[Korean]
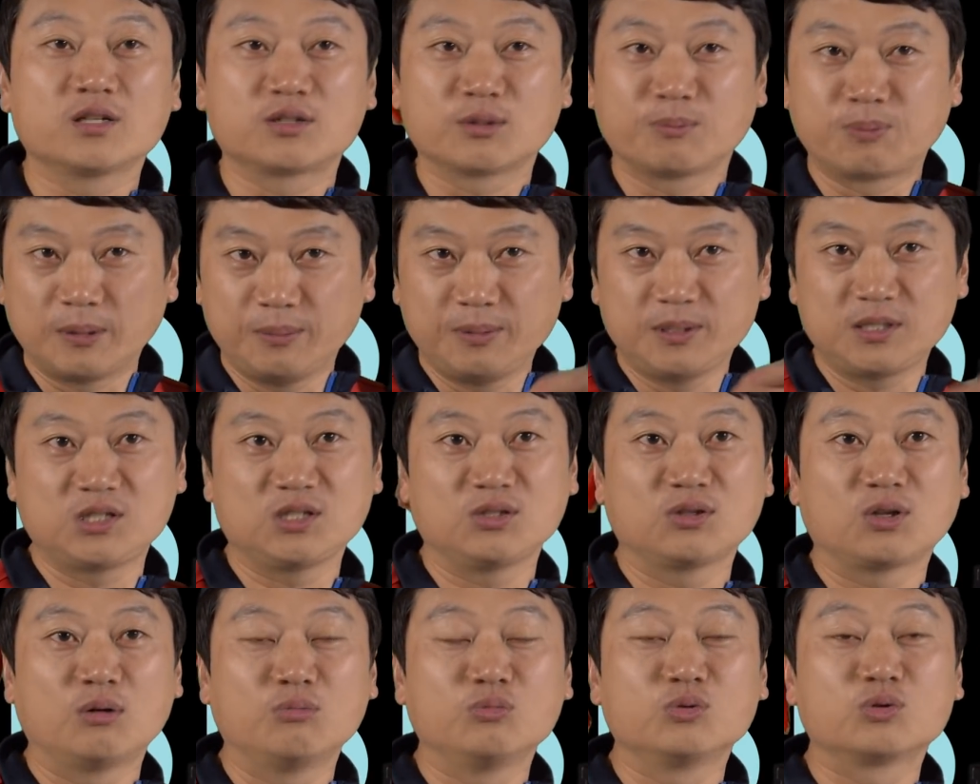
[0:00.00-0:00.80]
저 BBC
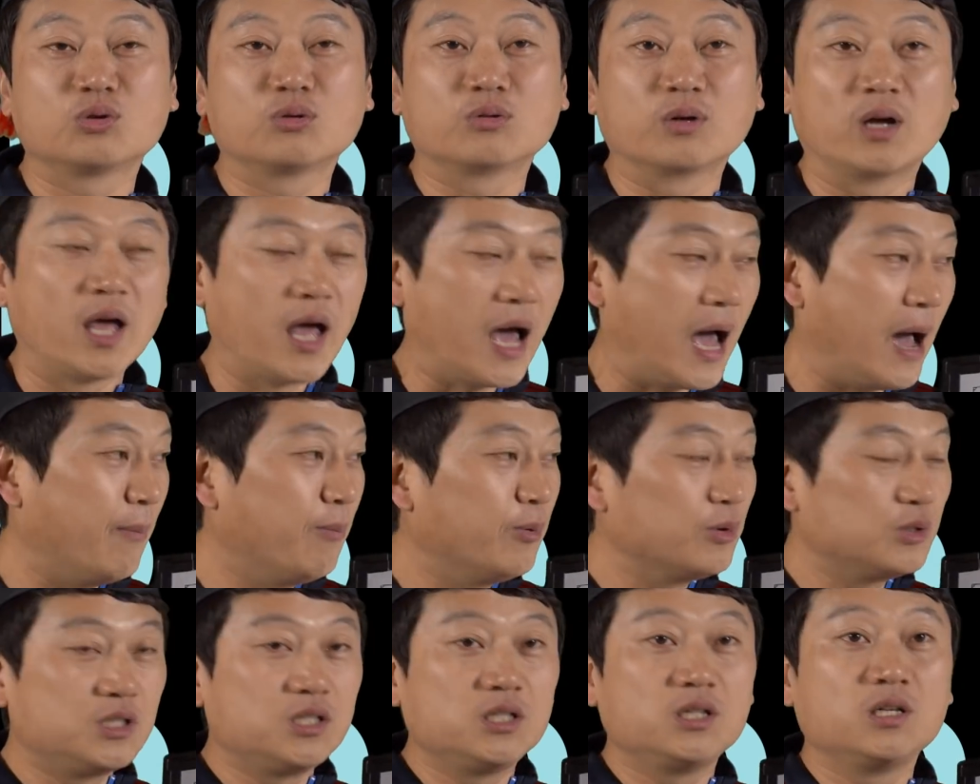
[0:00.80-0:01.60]
너무 좀
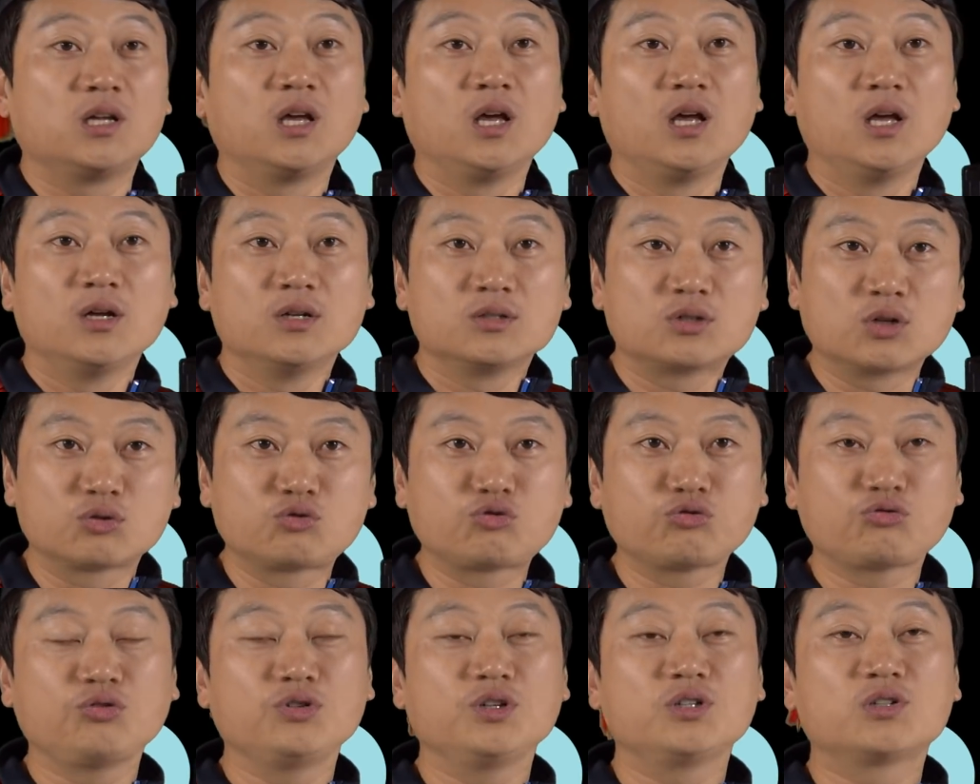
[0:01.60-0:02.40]
아버지 저
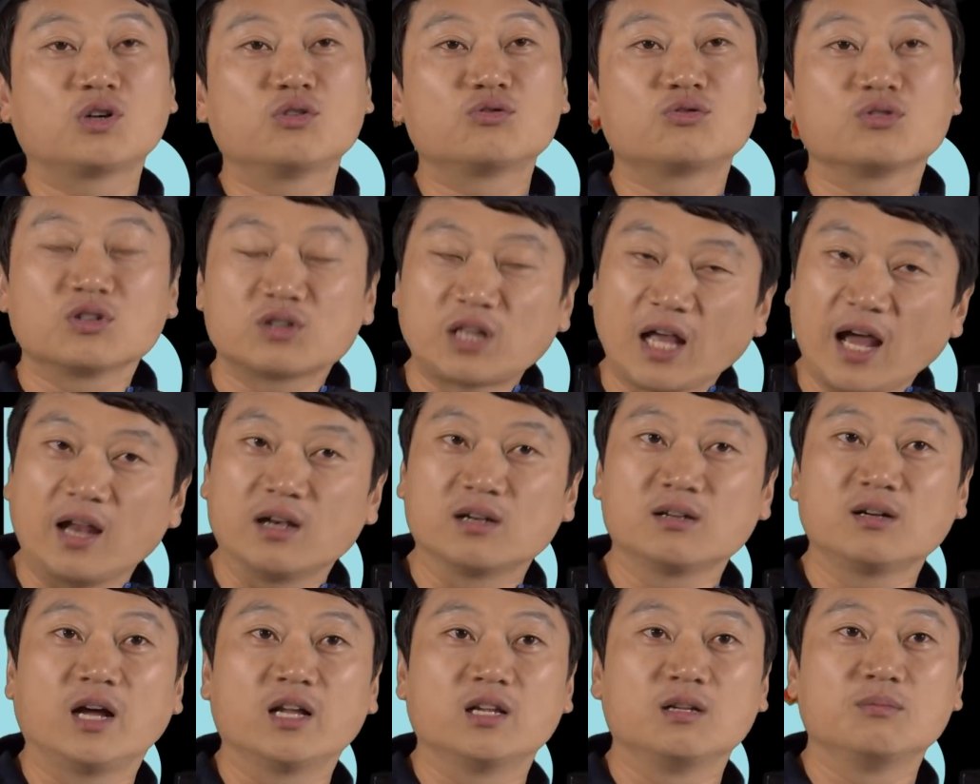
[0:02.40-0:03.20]
축구인 선수인 거 다
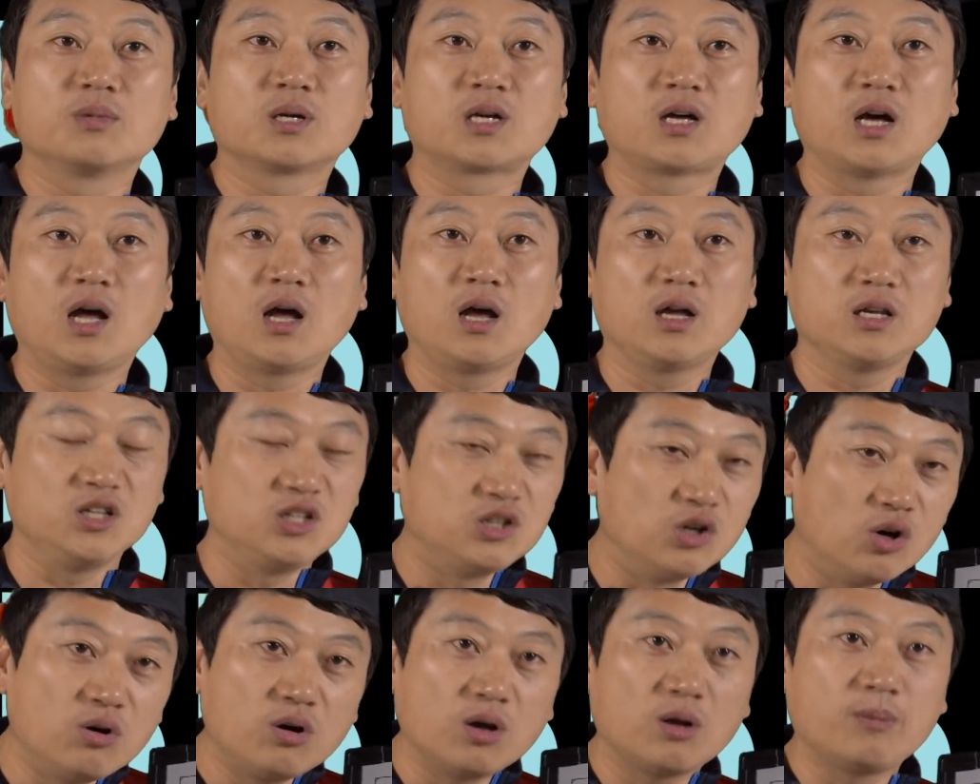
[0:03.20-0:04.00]
아는 거 아닙니까?
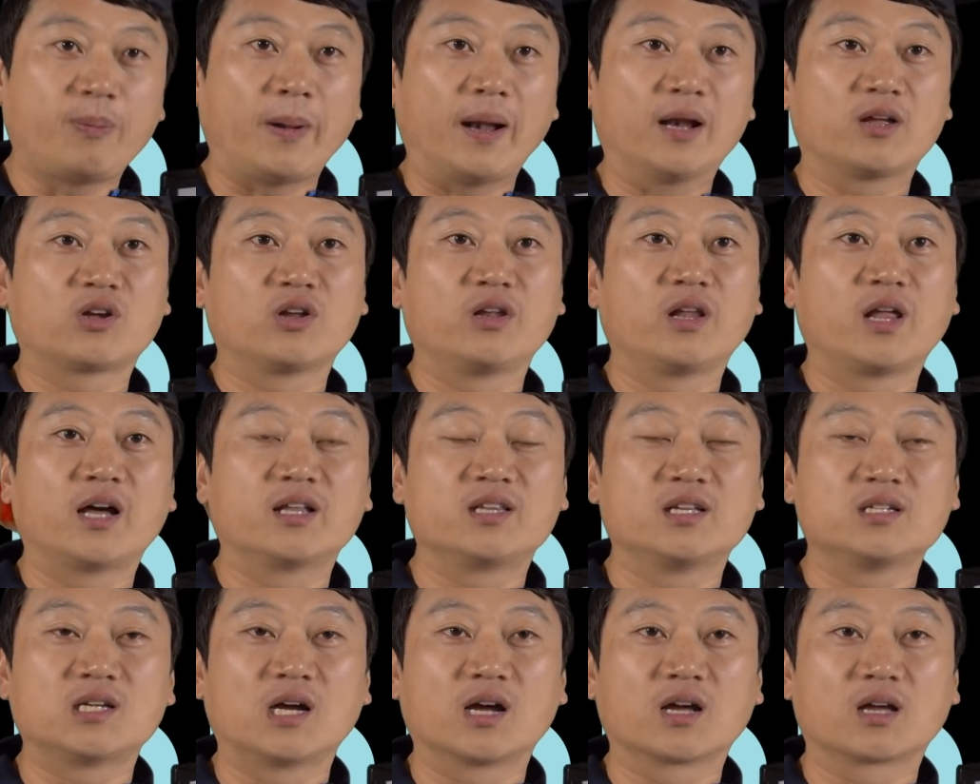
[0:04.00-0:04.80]
이런 걸 밝혀내야
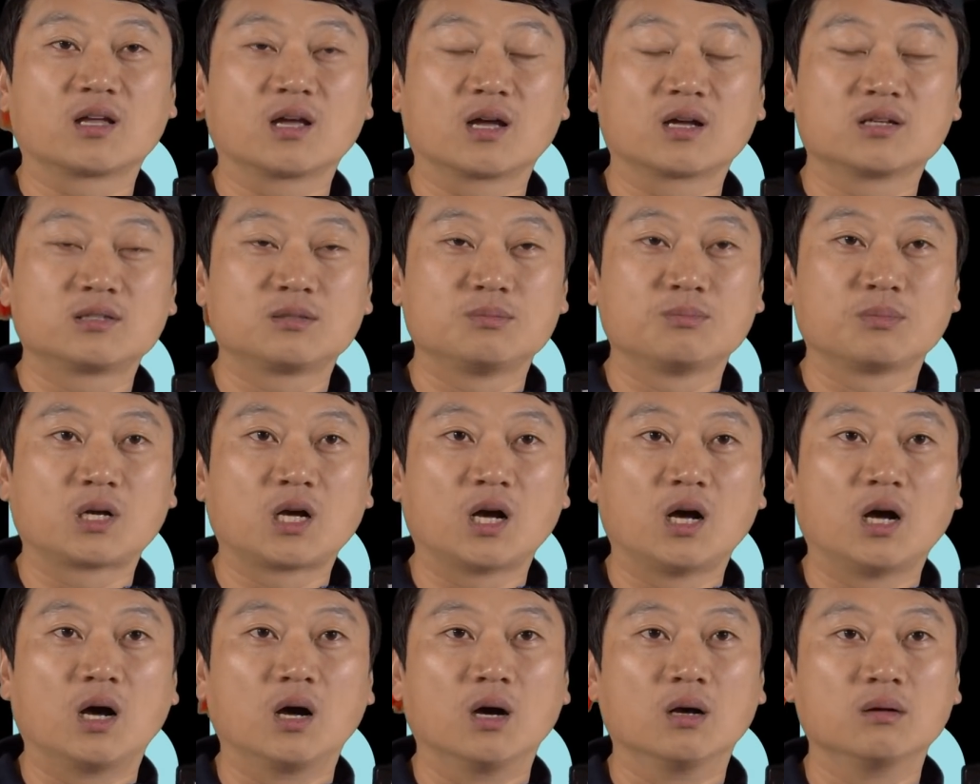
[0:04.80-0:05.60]
되지
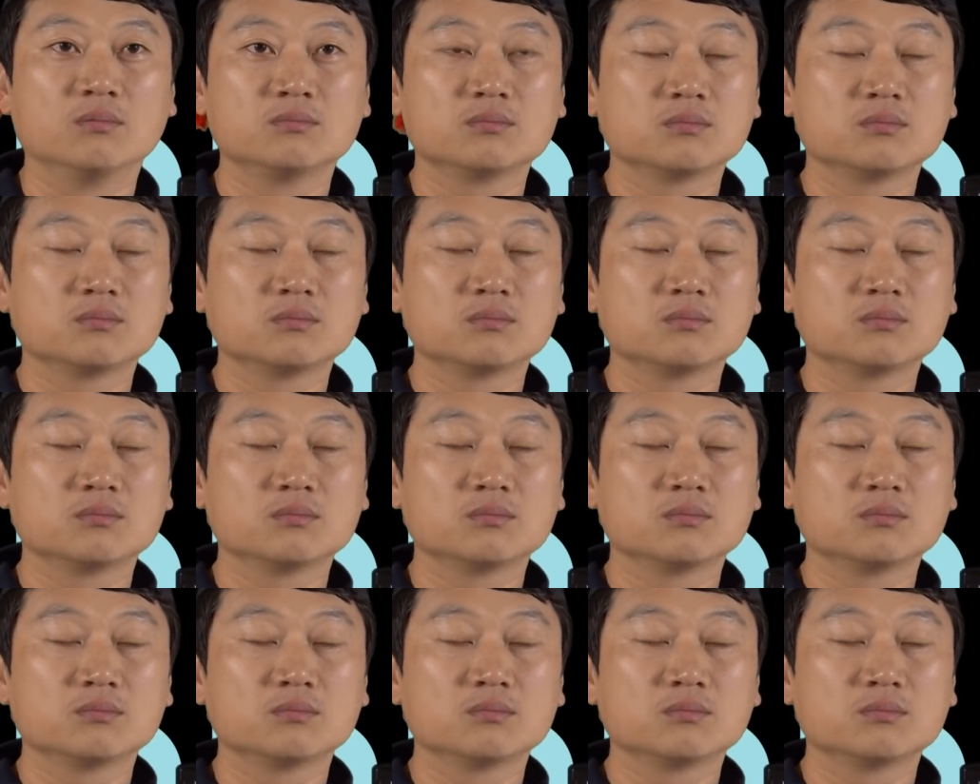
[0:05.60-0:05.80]
않겠습니까?